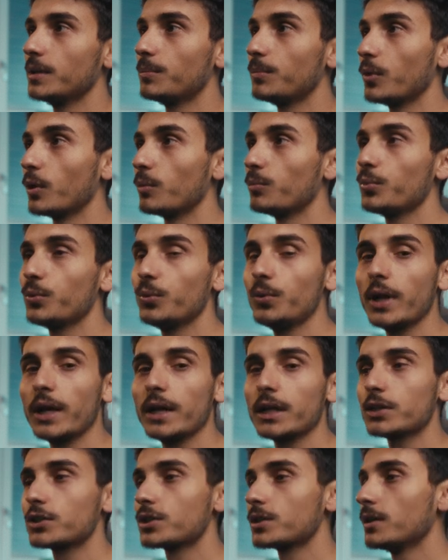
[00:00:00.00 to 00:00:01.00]
des plans plus
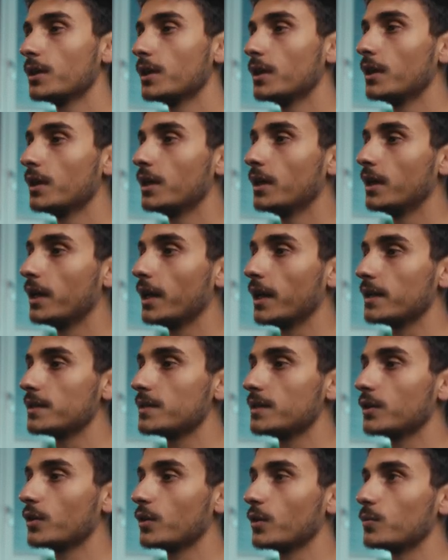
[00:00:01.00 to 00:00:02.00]
larges,
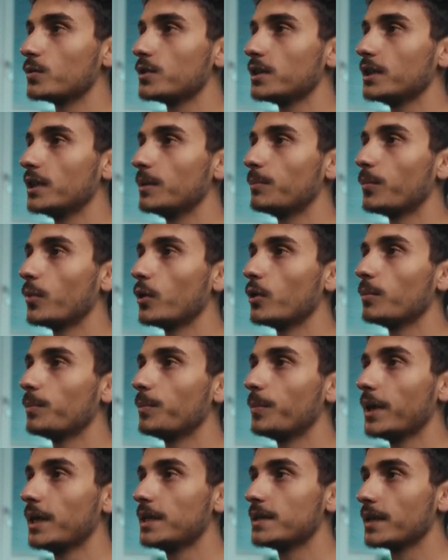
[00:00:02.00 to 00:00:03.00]
ainsi que aussi des plans
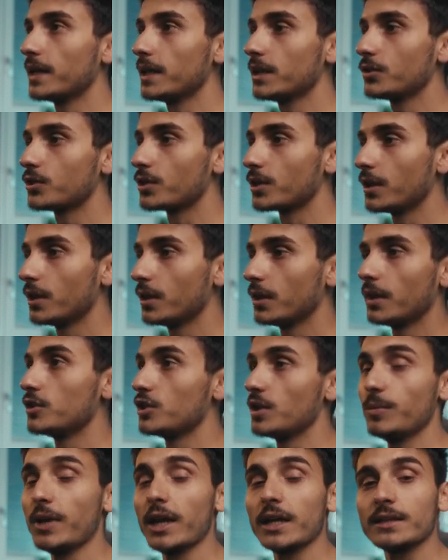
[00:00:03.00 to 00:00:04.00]
paysages.
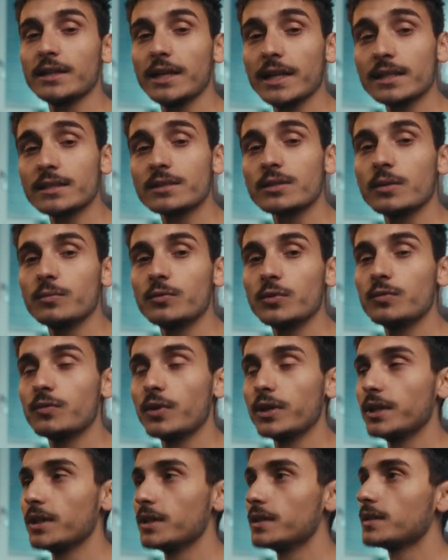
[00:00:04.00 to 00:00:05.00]
J'ai mis un texte, comme vous le
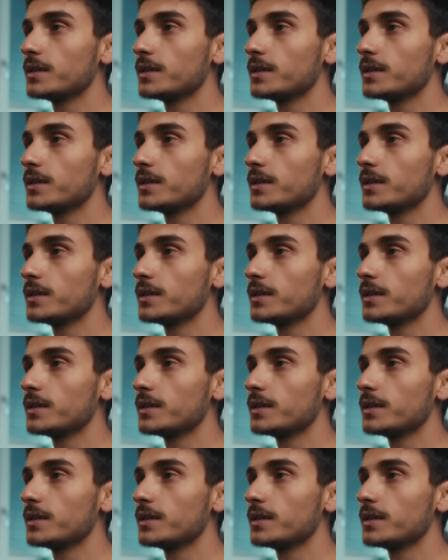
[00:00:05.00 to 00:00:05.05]
voyez